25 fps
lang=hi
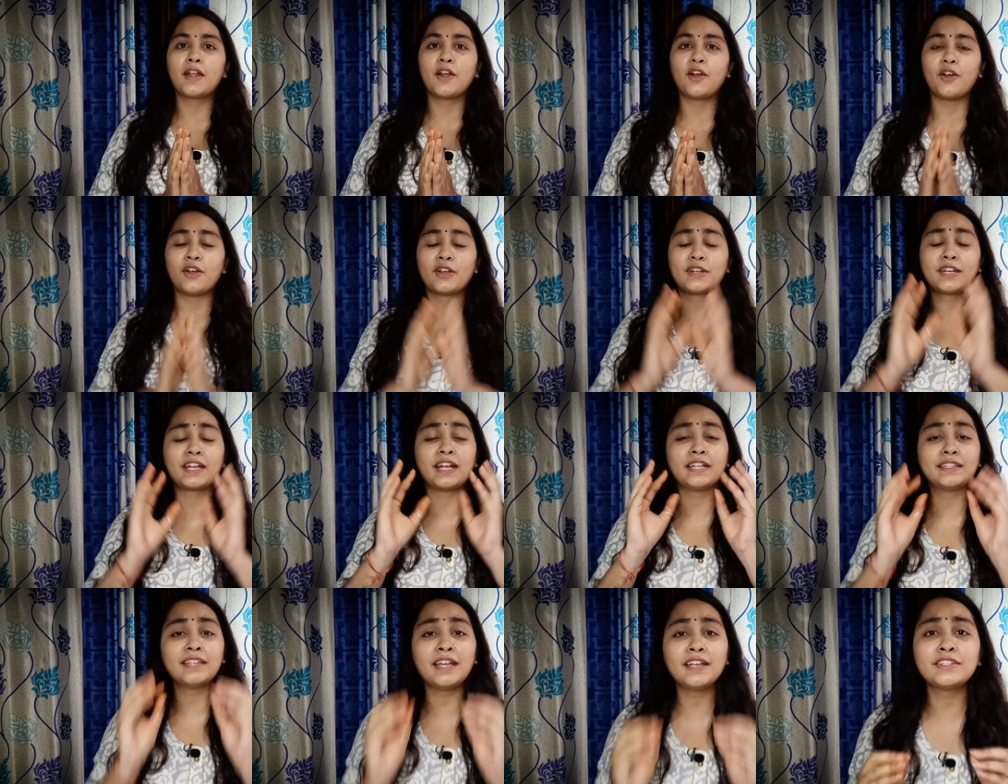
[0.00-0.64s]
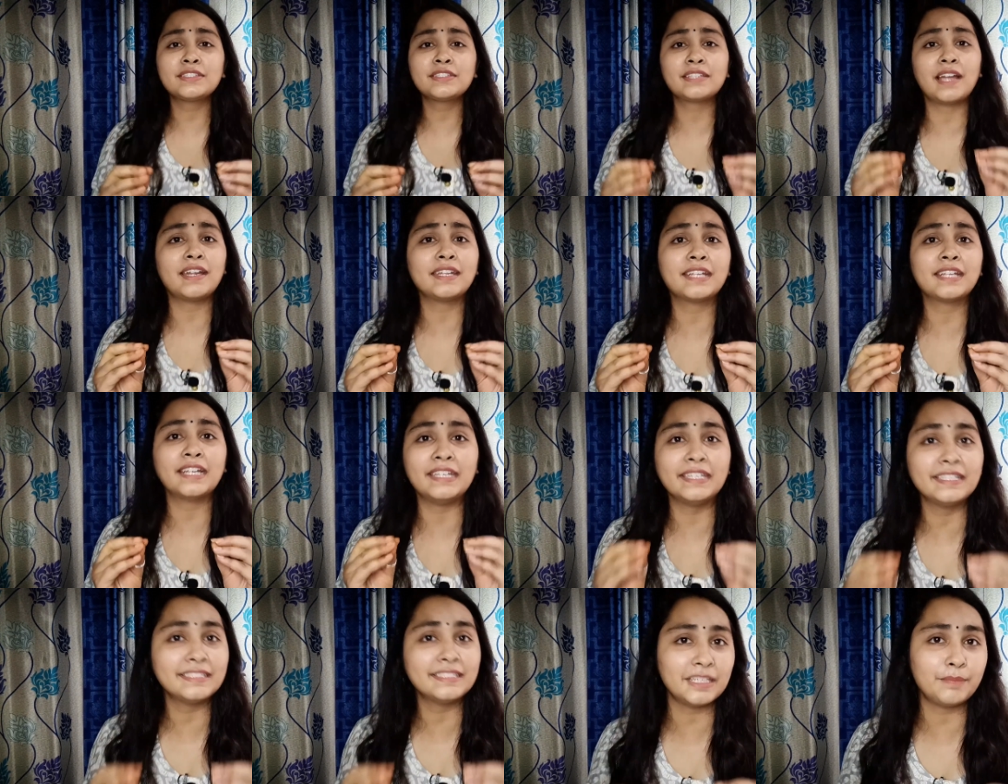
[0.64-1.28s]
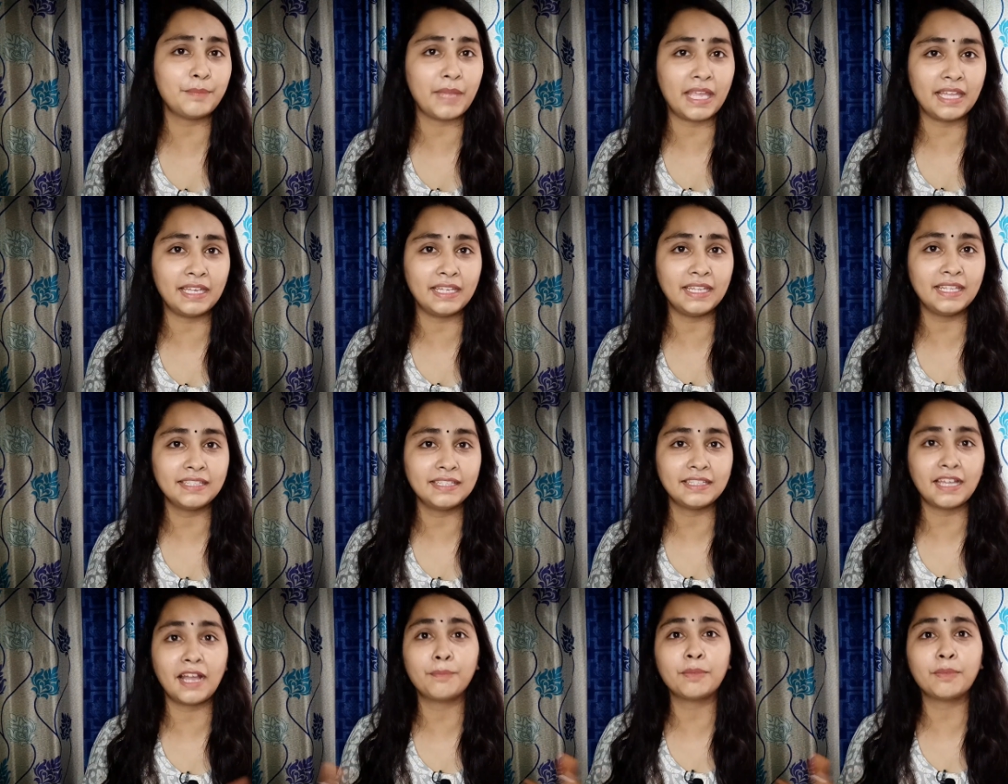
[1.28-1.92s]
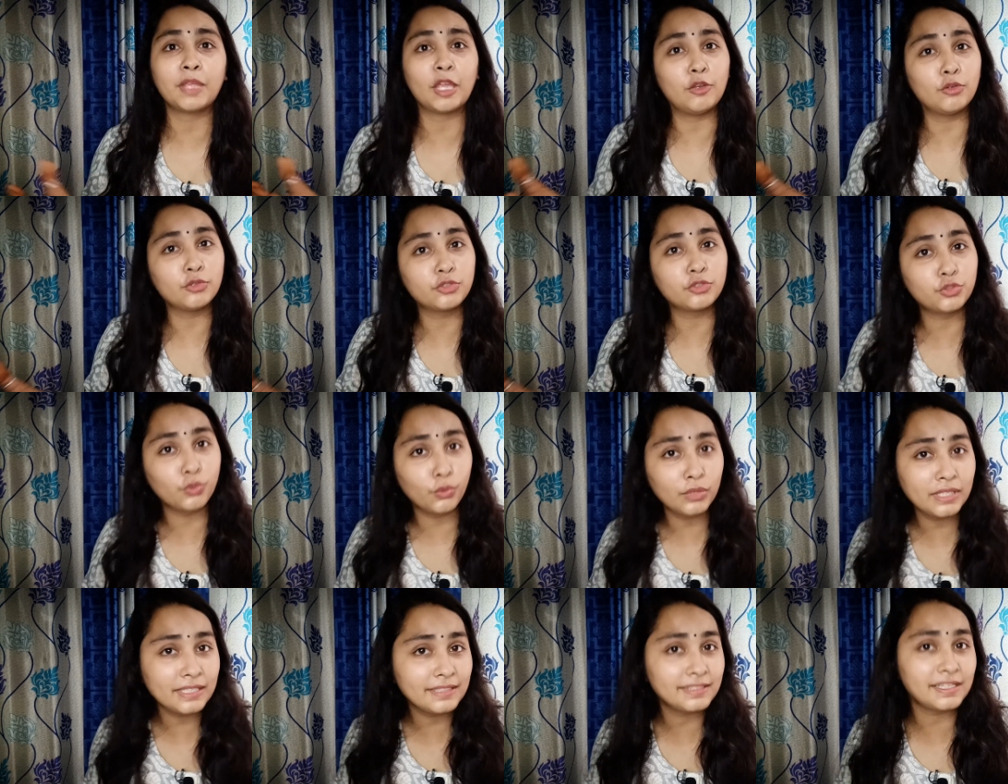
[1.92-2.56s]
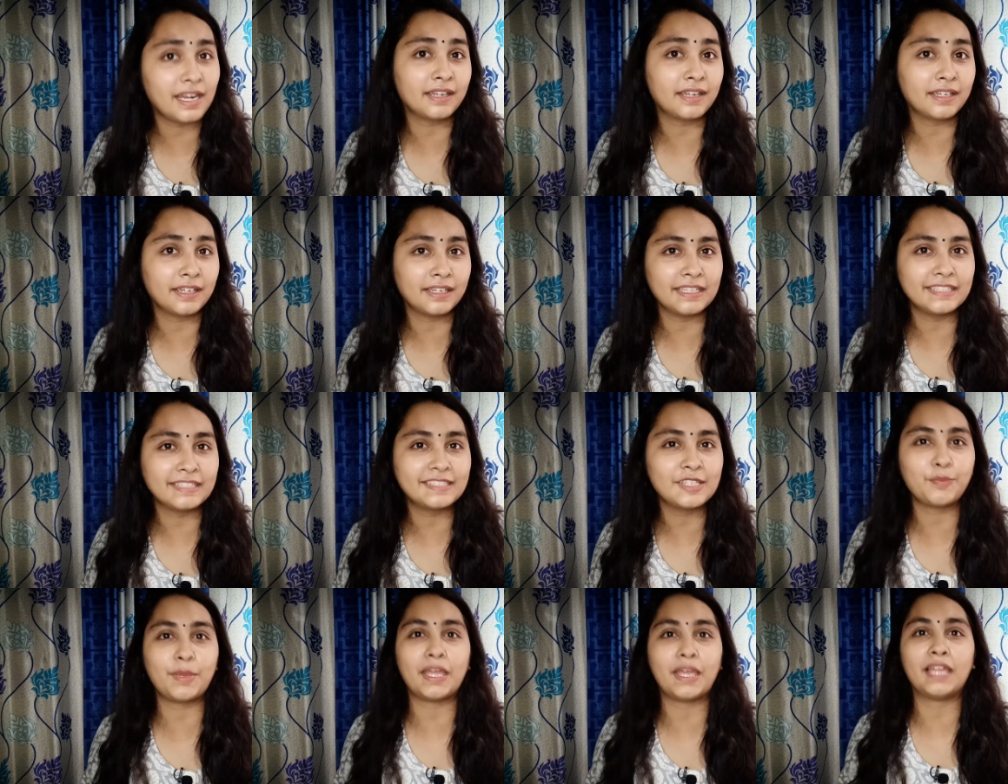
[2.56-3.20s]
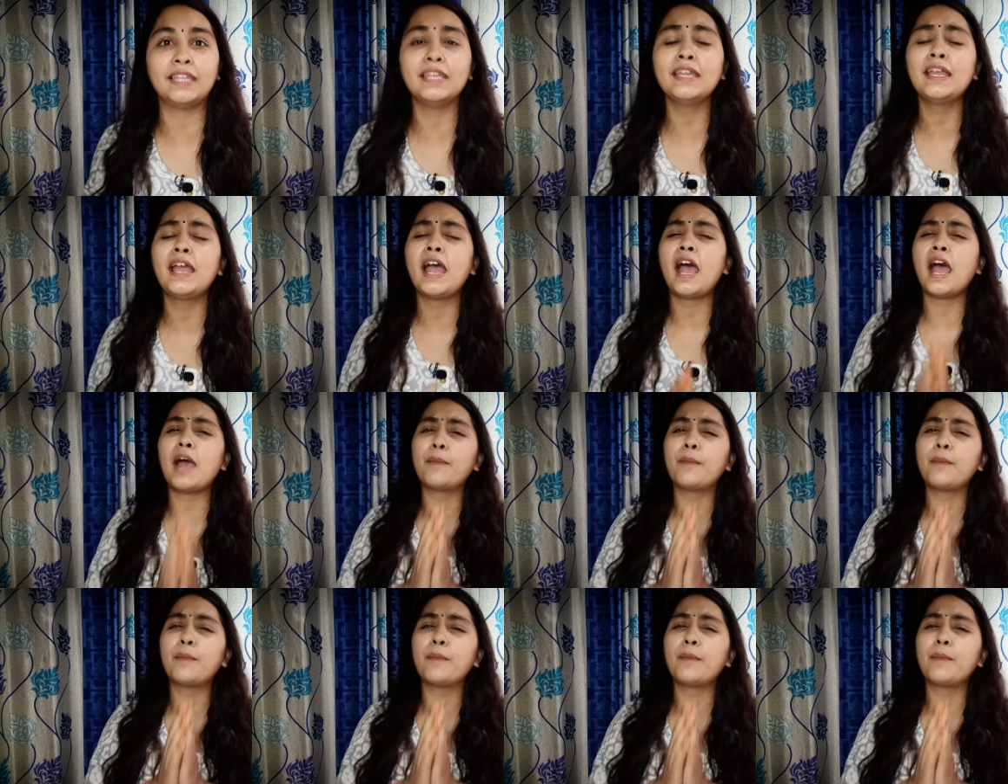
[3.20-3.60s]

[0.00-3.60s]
और कथा स्टार्ट करने से पहले या आप कह लो स्टोरी स्टार्ट करने से पहले